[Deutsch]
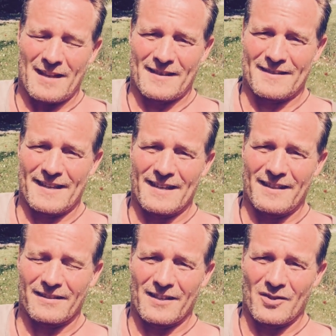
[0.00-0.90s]

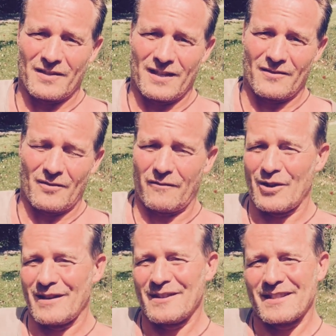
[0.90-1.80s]
tatsächlich drinsteht. Und
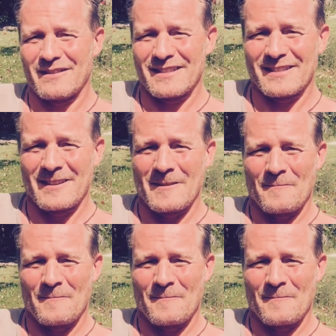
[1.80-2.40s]
Freunde, wisst ihr was?